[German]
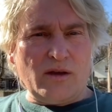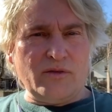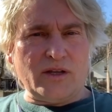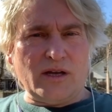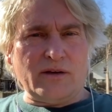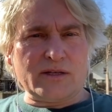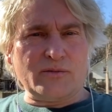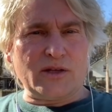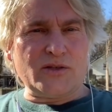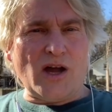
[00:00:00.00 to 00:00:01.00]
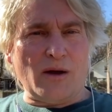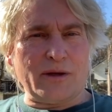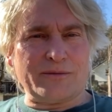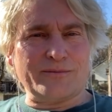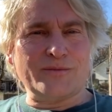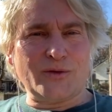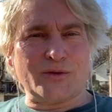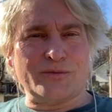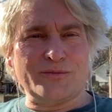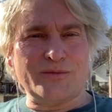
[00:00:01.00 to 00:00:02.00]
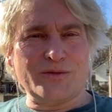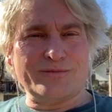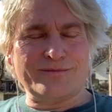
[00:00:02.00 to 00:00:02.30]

dafür haben wir in der Weißen dran zu arbeiten. Gut.